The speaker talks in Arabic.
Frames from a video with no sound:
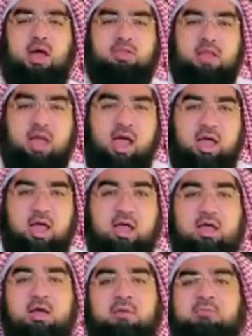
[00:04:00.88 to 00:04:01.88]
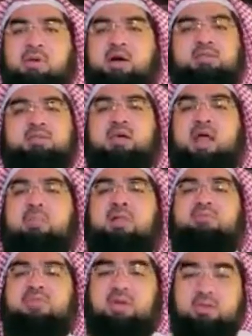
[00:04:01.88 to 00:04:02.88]
بهذه الحالة ما صار
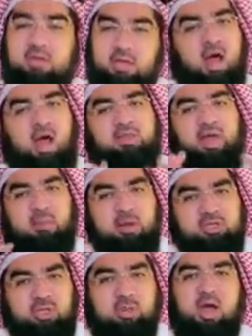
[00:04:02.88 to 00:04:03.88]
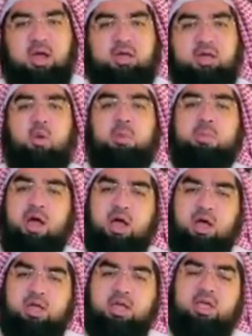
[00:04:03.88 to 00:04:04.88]
عمل فردي هذا عمل جماعي وبما
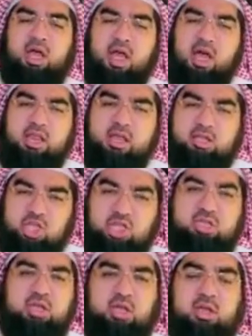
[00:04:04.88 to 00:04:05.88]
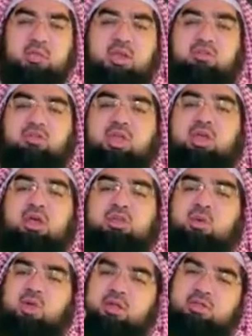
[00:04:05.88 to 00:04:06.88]
معايير عالية جدا من
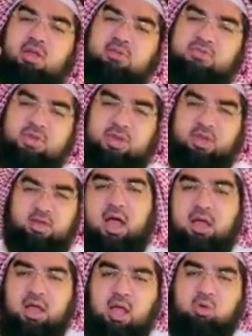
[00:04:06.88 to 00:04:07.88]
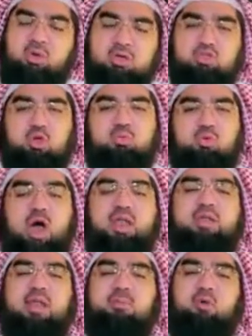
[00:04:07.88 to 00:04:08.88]
الدقة والاحترافية هل نحن نزعم
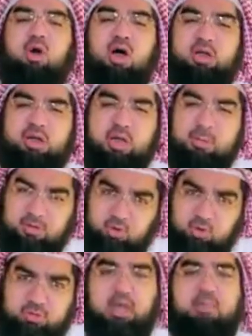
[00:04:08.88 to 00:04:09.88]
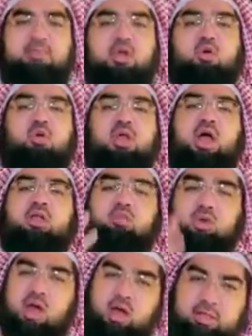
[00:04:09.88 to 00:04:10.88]
أن البخاري معصوم؟ لم يقل
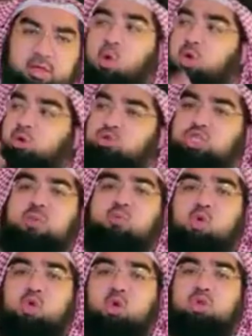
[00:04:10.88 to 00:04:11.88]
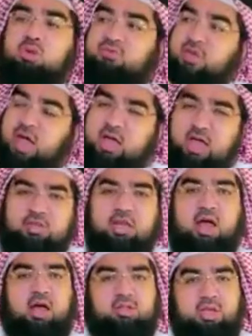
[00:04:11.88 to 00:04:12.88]
أحد هذا هو يصيب ويخطأ في
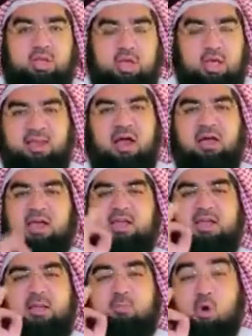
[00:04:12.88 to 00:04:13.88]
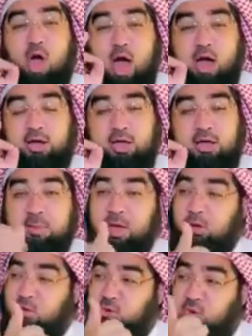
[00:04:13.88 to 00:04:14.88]
حياته العادية لكن البخاري
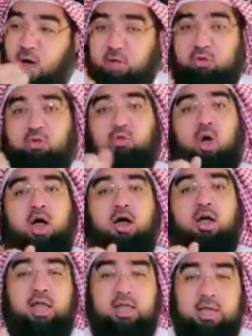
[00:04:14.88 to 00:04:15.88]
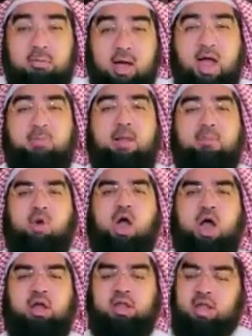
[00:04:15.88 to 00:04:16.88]
كما يقول أحد الدعاة الإمام
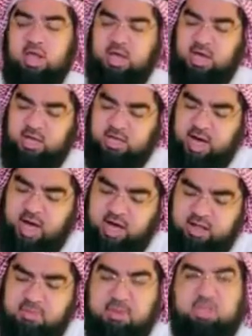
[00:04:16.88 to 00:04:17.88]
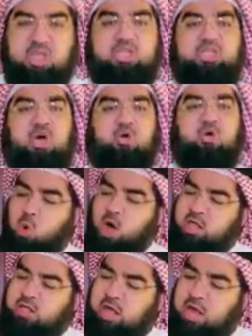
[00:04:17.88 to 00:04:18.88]
البخاري إذا أخذ مجلسه
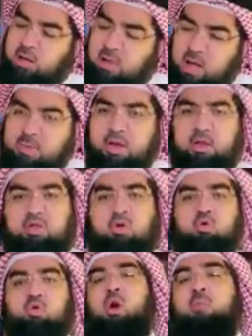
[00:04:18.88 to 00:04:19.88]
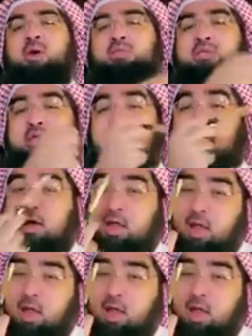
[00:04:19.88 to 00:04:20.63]
وأظهر محبرته ومسك